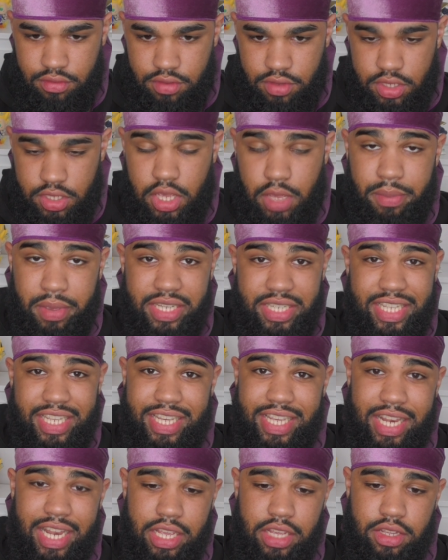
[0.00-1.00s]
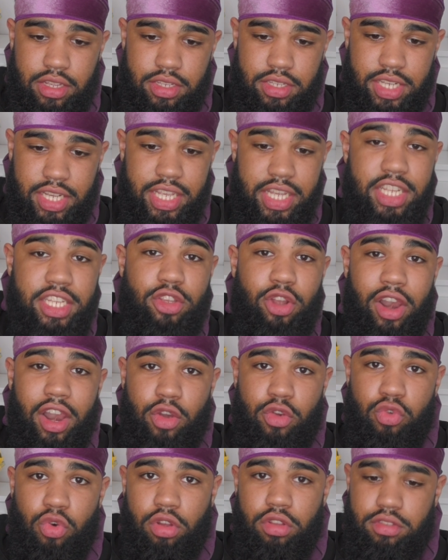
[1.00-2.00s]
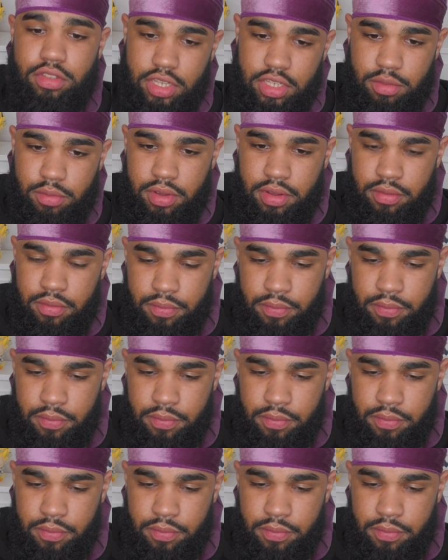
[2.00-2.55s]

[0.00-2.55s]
Ce qui est bien, c'est qu'il isole la couronne, ça c'est bien